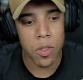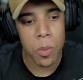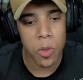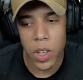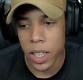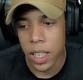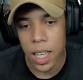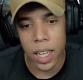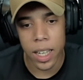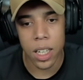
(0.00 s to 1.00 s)
Vamos ver aqui,
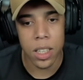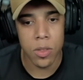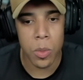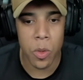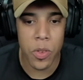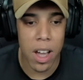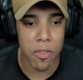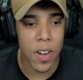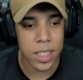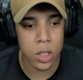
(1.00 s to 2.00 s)
galera. Vamos ver a
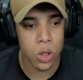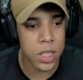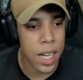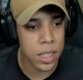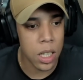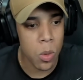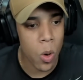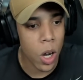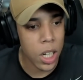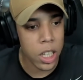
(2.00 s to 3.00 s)
face do
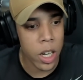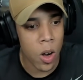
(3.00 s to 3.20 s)
cidadão. Olha ali,